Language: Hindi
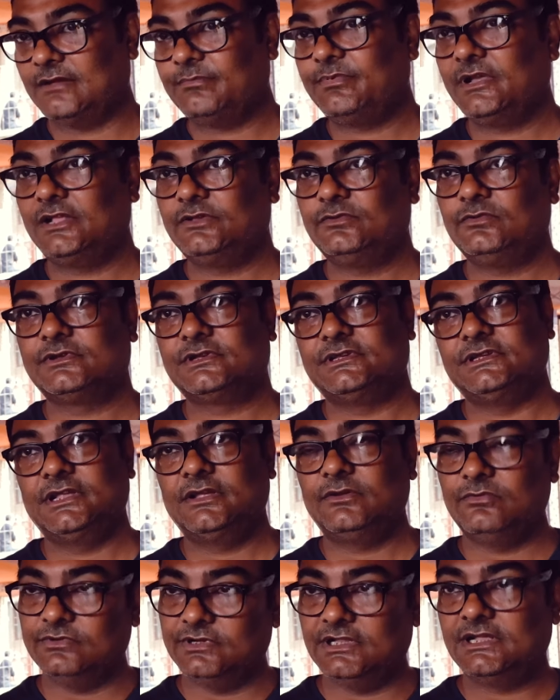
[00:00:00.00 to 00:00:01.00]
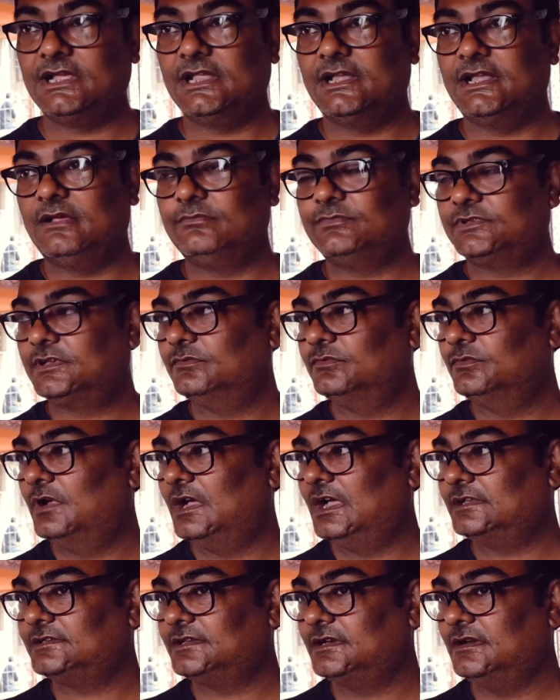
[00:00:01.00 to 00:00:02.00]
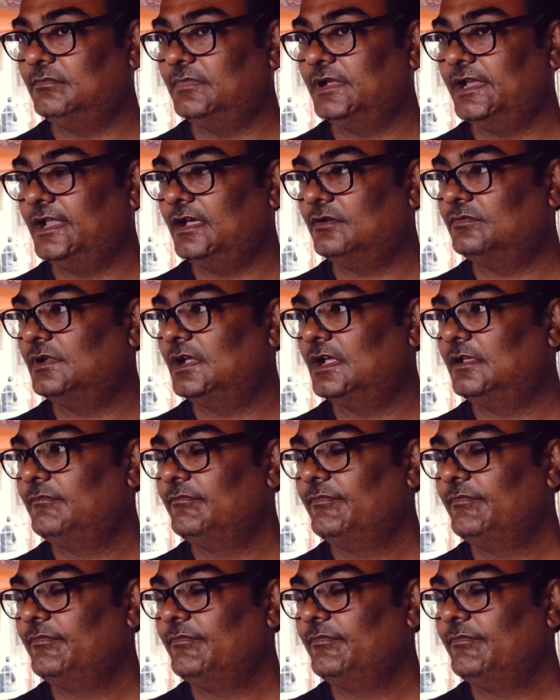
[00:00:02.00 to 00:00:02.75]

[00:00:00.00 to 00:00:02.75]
स्थापना जो किए उन्हीं के नाम से वो आश्रम बना है